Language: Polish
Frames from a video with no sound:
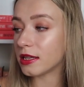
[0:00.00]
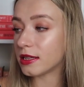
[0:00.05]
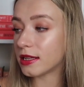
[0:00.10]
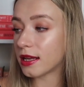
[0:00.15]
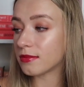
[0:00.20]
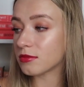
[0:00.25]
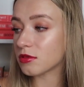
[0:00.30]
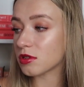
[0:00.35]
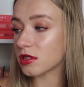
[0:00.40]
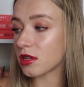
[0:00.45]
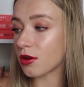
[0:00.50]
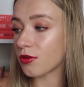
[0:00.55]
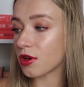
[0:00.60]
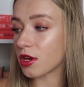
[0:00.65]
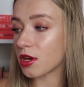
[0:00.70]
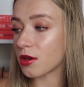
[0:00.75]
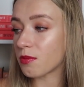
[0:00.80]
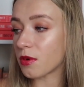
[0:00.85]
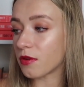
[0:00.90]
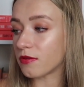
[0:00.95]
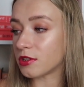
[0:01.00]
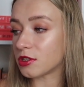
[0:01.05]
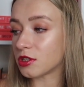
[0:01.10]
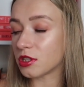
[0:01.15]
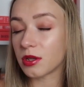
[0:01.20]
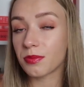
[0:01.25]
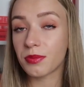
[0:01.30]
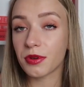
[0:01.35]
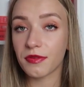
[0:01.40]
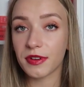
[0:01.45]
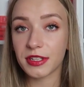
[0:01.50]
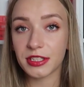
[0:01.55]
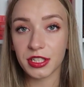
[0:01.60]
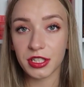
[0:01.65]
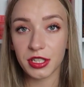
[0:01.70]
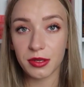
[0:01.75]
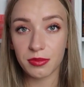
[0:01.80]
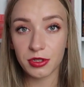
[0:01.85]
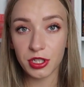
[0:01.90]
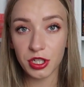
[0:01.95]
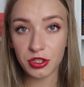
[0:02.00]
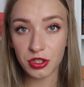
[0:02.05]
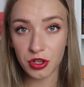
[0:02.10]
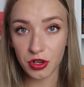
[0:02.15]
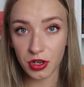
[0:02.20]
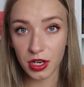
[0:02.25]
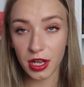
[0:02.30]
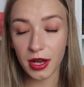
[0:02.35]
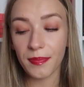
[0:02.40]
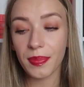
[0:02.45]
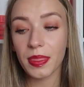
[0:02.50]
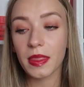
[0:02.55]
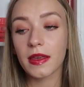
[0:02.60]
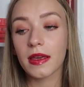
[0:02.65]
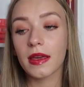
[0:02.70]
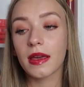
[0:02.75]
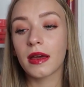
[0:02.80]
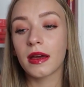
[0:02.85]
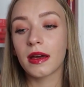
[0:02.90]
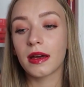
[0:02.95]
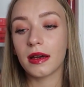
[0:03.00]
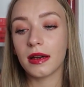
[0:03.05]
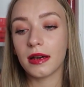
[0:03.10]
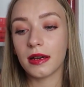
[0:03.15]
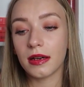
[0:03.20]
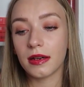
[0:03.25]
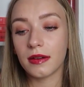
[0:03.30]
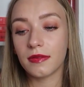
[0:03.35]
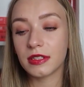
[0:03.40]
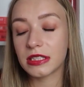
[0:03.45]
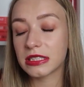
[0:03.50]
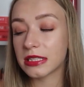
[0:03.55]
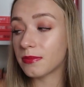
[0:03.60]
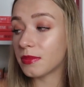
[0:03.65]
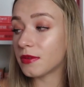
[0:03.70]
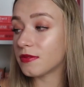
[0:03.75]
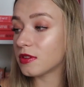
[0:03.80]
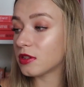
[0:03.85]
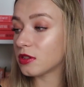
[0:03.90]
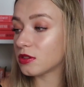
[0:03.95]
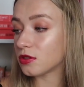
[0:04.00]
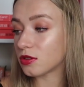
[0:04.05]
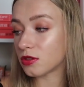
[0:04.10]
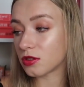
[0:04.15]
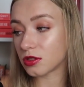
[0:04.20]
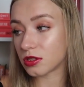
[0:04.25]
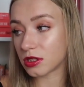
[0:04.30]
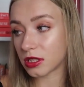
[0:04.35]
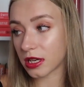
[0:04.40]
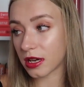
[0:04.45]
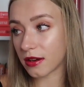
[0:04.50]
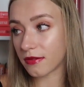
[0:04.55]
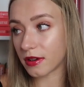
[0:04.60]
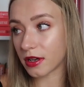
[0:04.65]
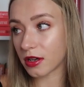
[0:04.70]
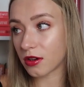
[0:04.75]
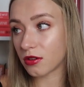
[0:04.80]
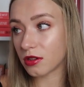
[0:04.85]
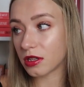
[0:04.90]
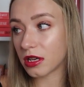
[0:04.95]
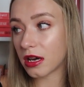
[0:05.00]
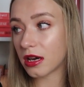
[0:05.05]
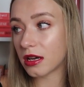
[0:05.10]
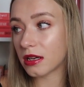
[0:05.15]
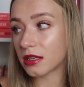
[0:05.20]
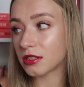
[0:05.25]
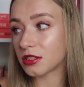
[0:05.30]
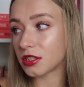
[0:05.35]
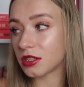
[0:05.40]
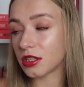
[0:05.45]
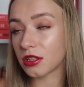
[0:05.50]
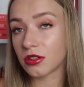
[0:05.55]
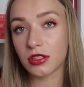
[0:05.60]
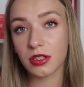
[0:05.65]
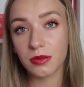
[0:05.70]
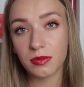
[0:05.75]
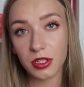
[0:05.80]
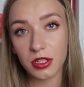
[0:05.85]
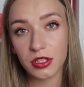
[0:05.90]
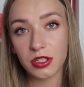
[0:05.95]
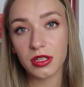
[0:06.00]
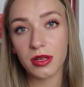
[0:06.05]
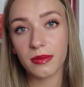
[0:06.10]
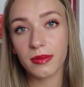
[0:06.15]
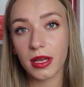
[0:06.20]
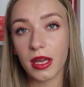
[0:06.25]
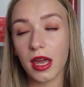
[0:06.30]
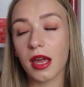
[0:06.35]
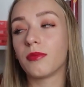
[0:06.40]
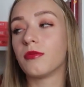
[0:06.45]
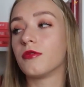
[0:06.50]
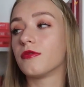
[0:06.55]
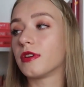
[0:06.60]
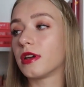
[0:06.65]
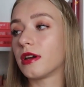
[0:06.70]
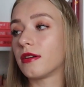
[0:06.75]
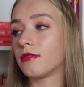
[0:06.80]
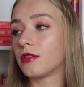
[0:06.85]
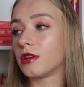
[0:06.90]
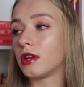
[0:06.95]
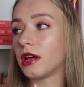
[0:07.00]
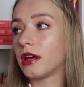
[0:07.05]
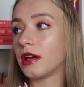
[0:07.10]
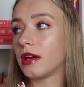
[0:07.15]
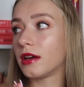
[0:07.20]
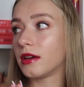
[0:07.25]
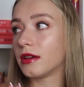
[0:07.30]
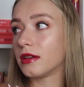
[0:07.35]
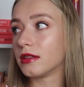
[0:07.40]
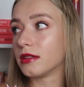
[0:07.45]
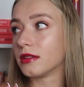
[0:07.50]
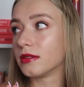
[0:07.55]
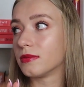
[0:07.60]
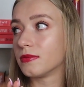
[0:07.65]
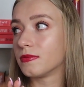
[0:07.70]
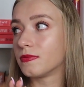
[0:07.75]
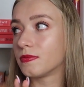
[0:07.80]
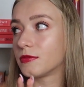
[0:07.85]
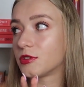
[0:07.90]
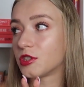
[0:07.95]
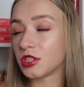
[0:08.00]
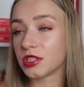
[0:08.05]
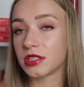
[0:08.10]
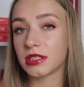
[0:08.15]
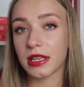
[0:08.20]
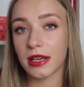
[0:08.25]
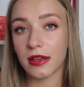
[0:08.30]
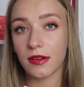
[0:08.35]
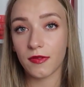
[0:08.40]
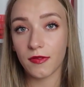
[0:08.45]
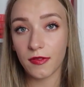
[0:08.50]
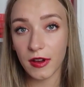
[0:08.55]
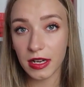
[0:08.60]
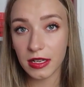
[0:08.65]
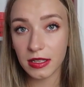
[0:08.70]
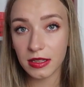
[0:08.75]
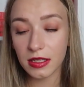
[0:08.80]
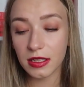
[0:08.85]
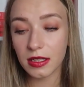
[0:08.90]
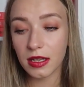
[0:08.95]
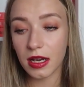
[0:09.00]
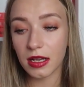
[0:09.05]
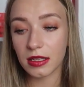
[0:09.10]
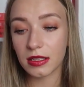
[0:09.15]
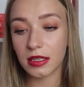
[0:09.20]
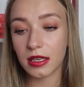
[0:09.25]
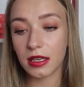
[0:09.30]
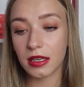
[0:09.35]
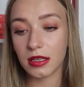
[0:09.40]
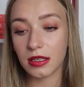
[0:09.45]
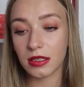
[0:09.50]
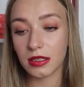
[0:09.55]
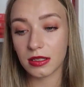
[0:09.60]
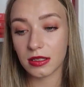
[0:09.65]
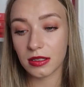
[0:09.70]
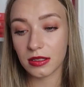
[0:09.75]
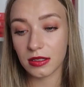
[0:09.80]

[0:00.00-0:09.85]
i tam zostało jej powierzone prowadzenie przedszkola. E, więc na pewno jest to coś ciekawego. Ja raczej tego nie przeczytam, tak jak mówię, ja wolę e, czyste fakty, a nie